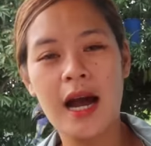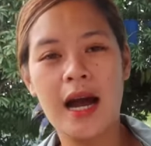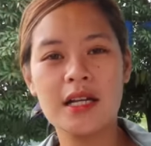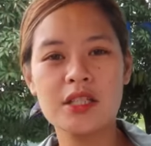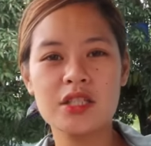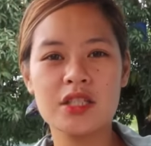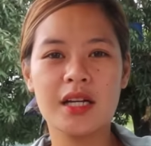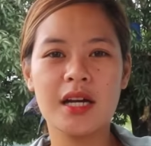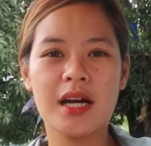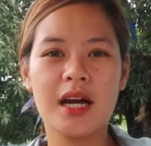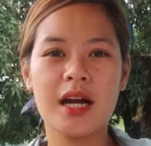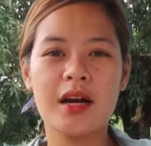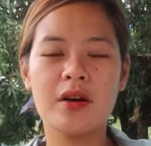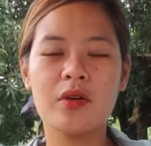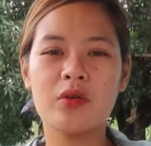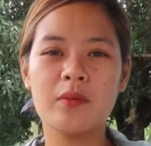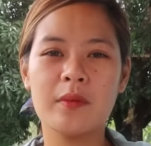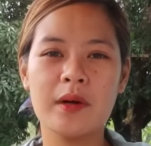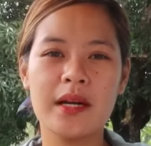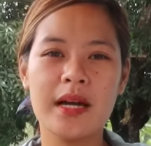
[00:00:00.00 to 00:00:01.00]
at saka
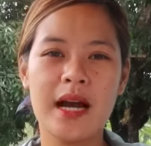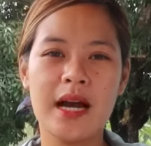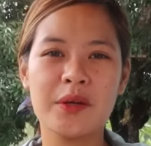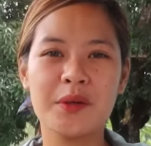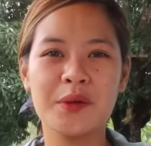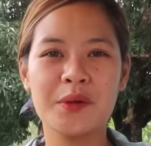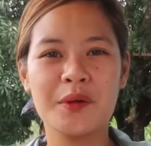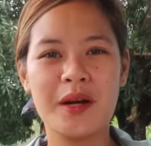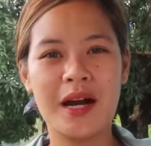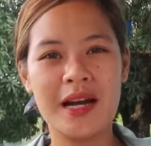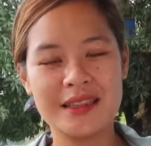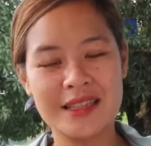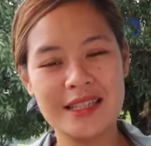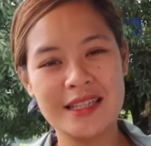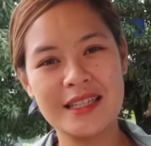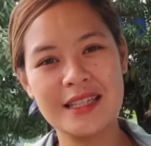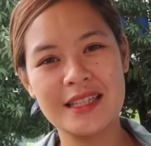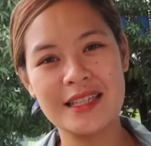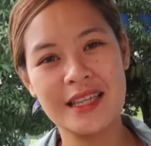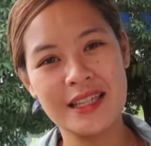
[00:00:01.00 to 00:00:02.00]
kung magkano yung
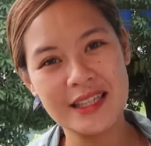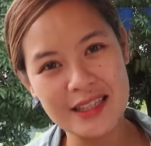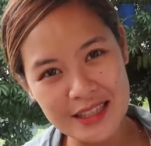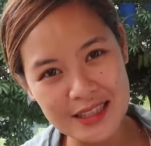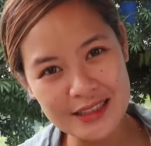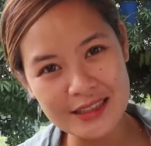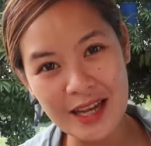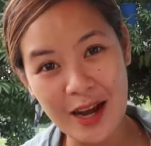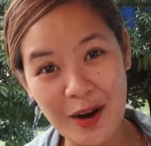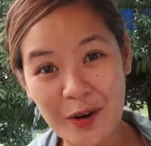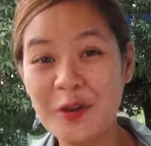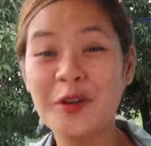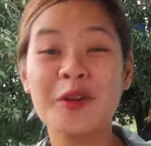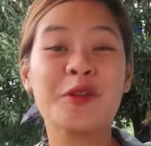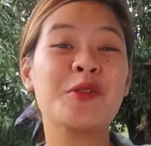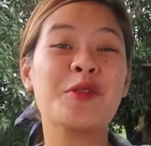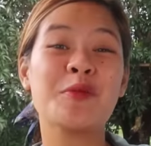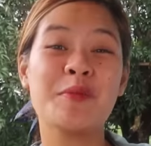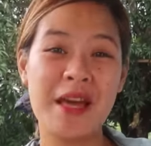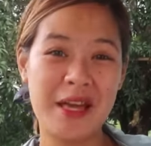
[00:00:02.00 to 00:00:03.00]
ating kinita
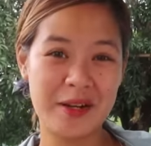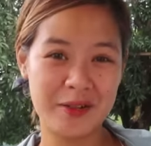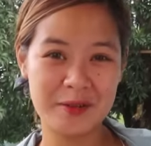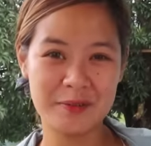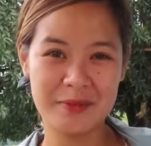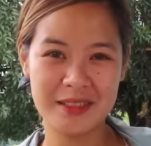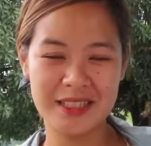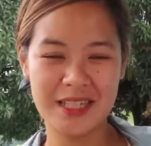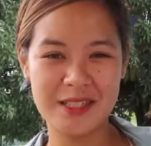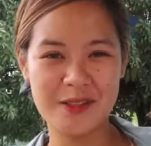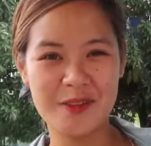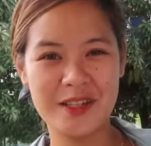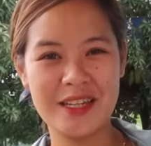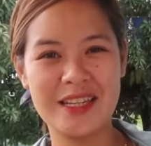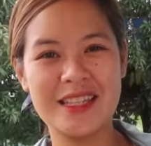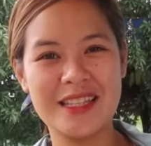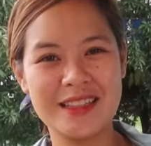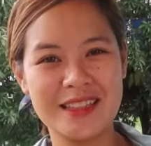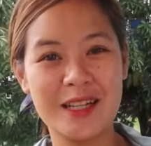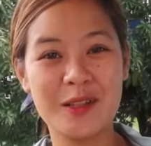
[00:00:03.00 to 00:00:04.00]
or kung meron ba tayong
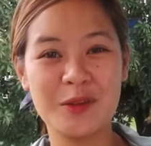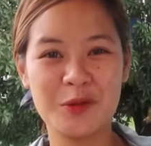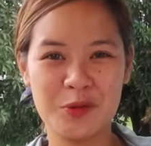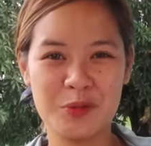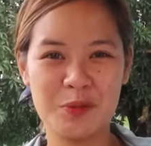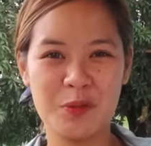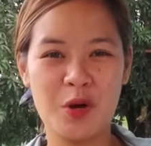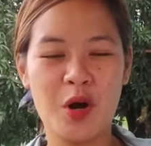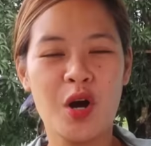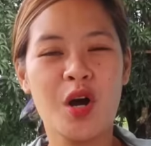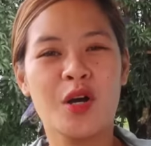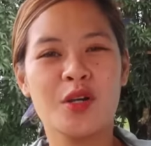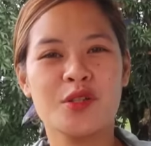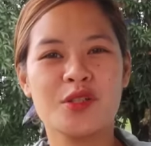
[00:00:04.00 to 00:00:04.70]
kinitang tubo.